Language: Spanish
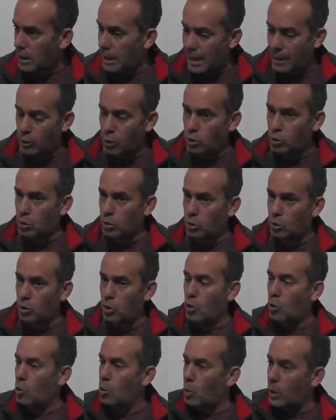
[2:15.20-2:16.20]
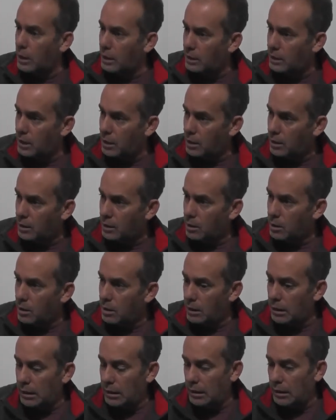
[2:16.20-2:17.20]
A nosotros nos cuesta
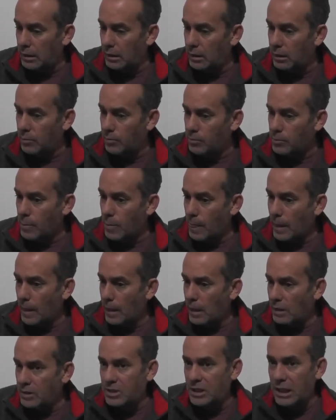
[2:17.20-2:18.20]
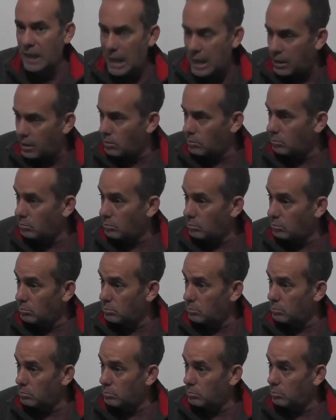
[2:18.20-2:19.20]
eh, regar,
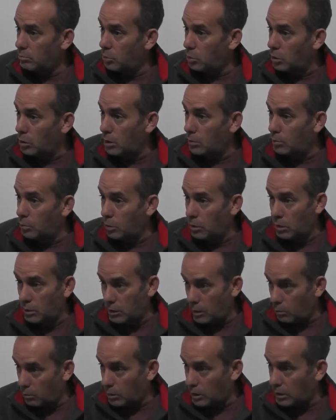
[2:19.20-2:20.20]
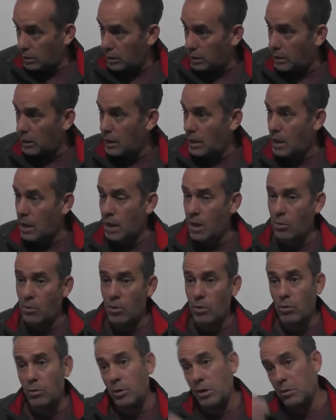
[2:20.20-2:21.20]
¿por Porque tenemos que extraer el
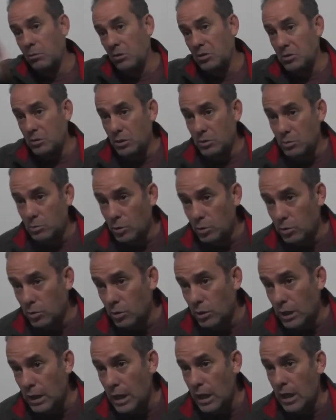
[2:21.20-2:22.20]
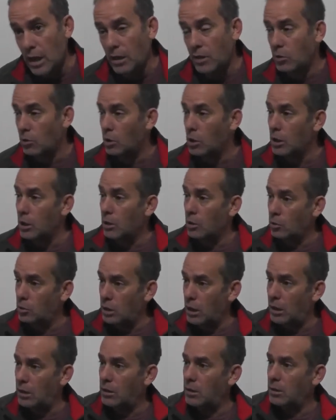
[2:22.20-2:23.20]
agua, lo venimos diciendo hace un montón de años, o
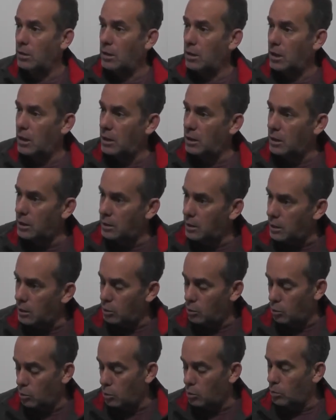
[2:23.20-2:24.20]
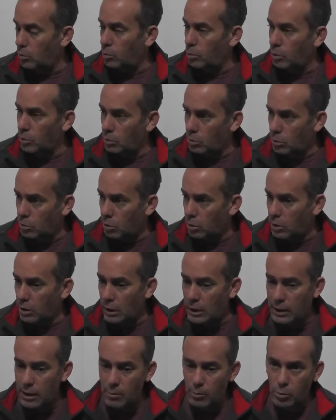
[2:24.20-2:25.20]
sea, es distinto. Nuestro productor
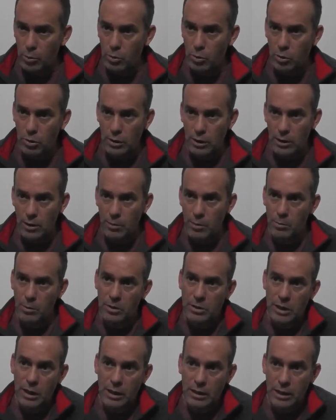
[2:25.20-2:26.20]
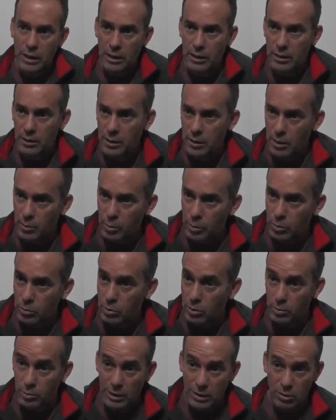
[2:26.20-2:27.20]
del campo no tiene la misma realidad que tiene el
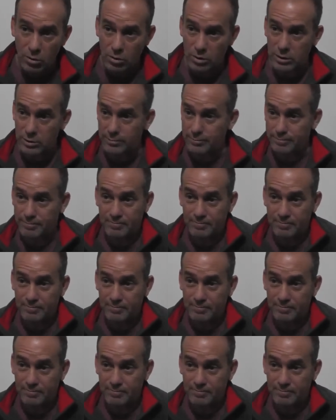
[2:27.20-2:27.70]
productor de Mendoza.